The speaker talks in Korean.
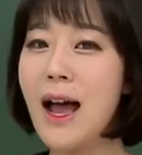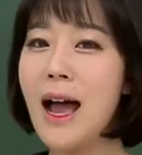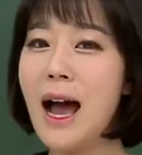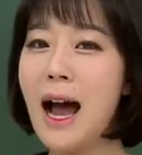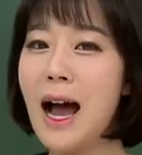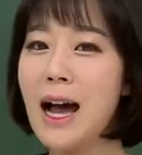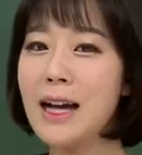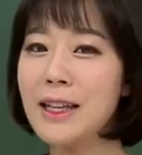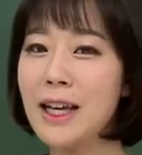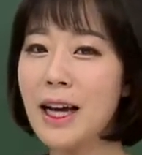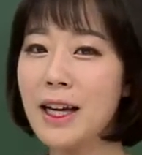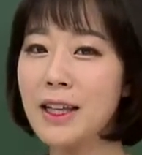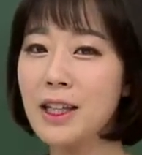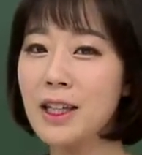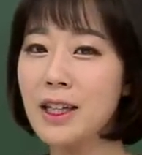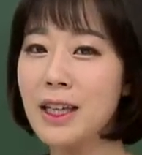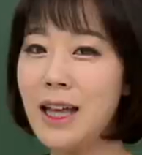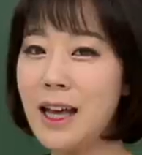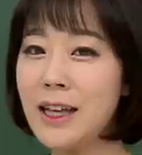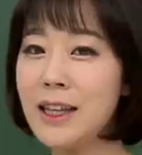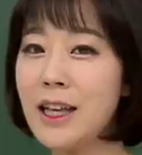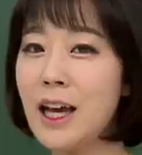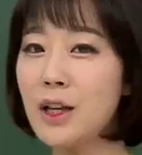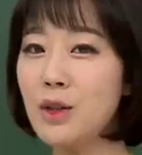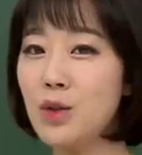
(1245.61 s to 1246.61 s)
하나는
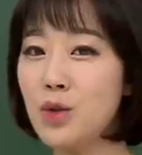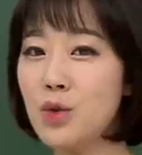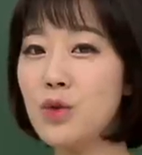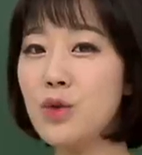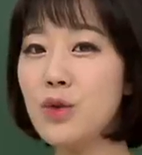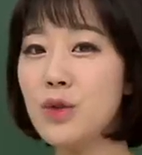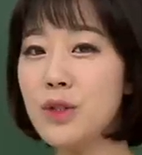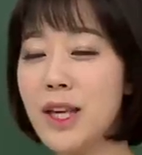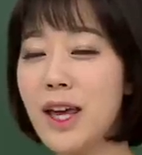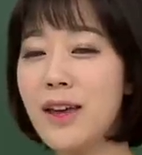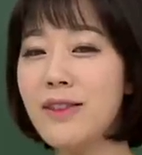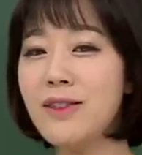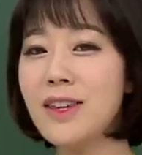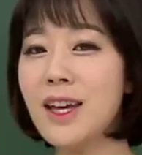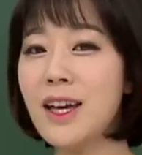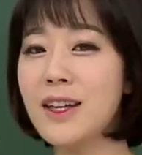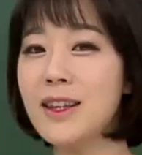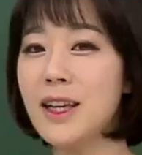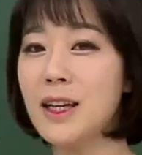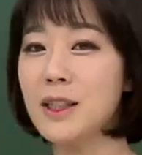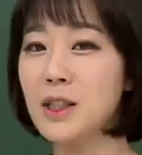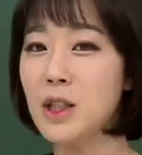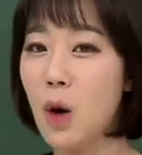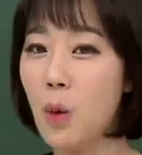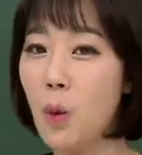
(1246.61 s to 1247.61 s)
하나, 둘, 셋,
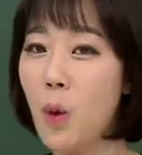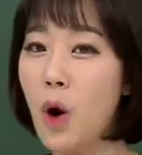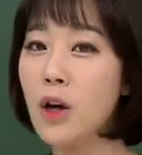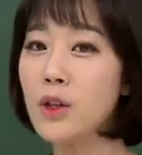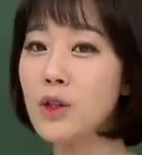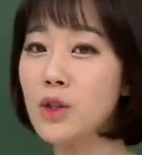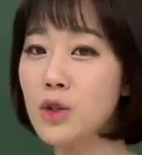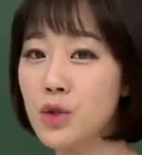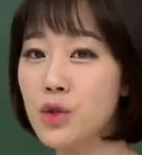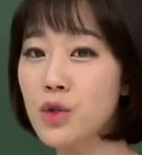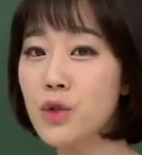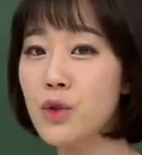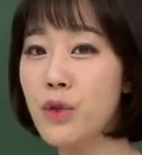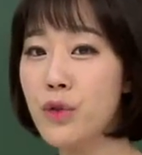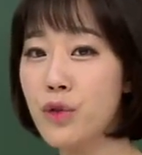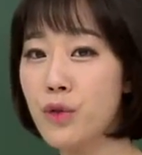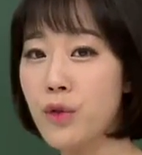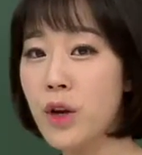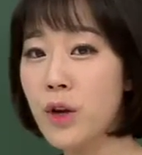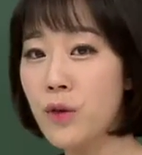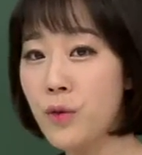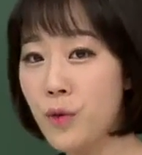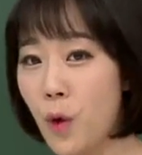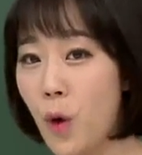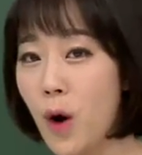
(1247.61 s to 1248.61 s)
넷 해서 원, 투,
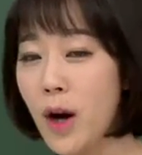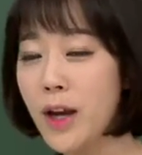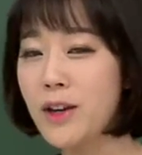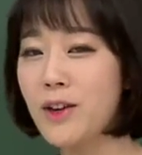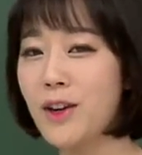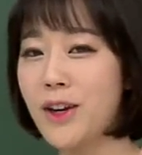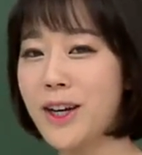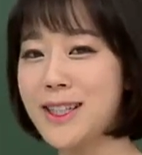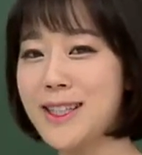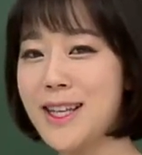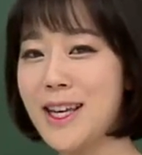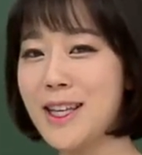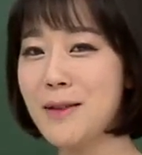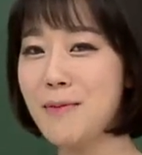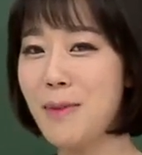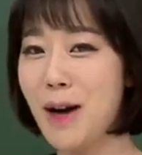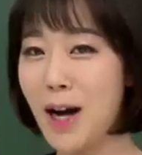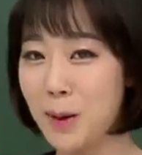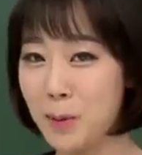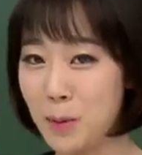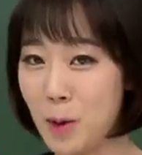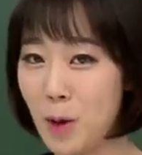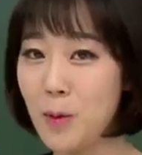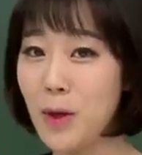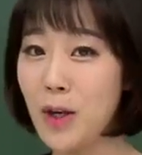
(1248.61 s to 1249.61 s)
쓰리, 포 이렇게 세는
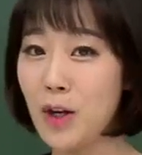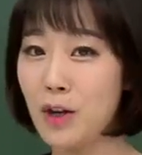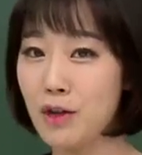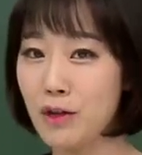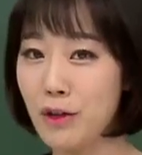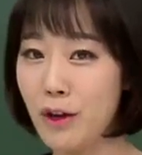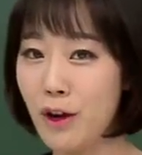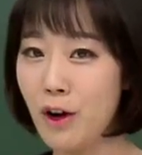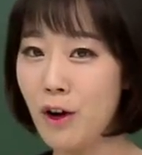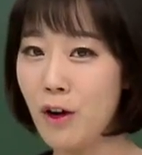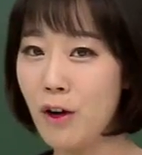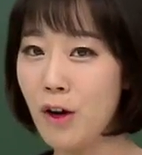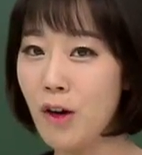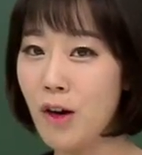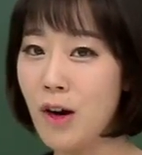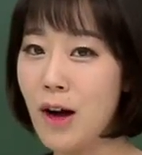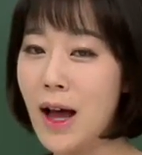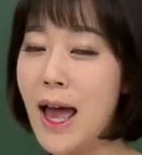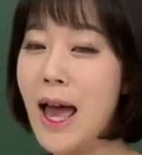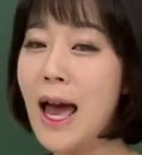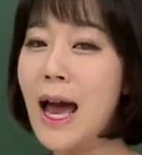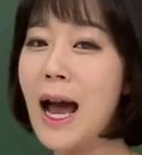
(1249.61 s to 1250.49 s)
방법이 있고요.